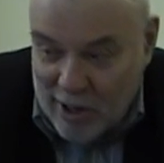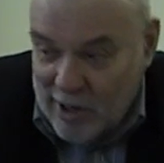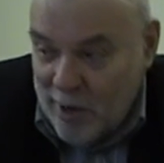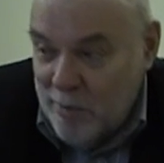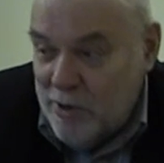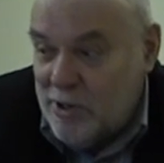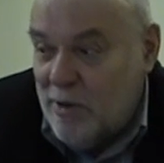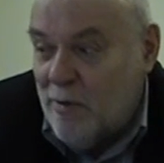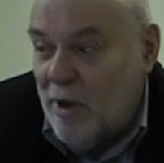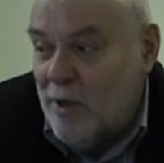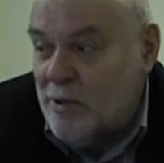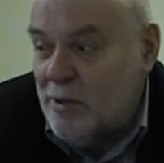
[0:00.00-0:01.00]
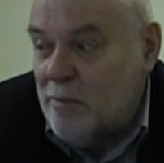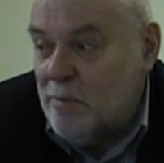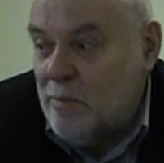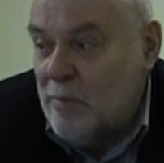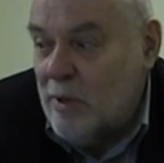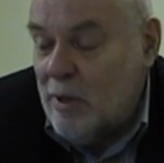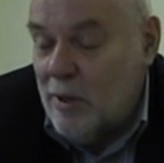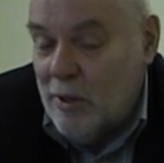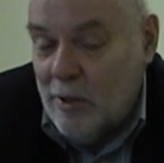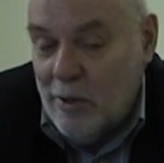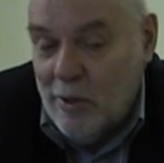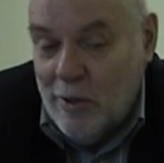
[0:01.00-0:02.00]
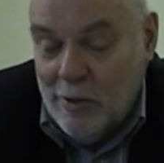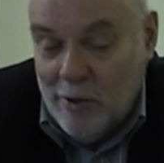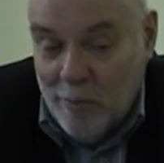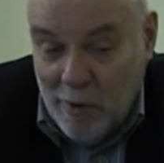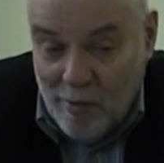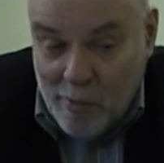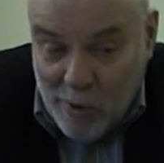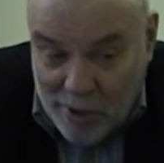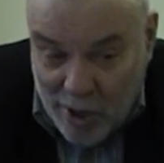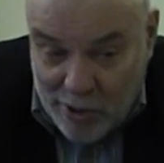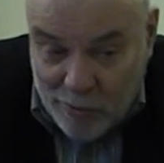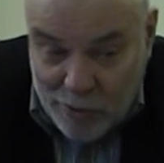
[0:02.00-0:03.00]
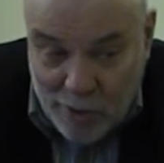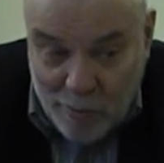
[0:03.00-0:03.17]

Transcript: над нами издевается. Тем более вопрос, как изучить.